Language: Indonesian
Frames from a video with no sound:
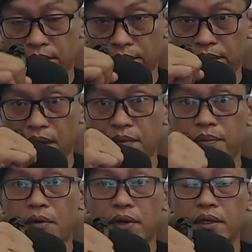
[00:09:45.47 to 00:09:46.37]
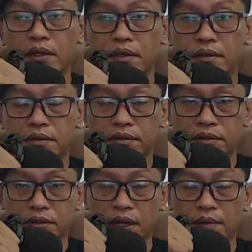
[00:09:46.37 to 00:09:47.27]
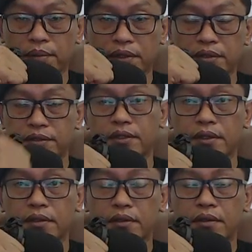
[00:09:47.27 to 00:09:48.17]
Bravo Polri, salam presisi.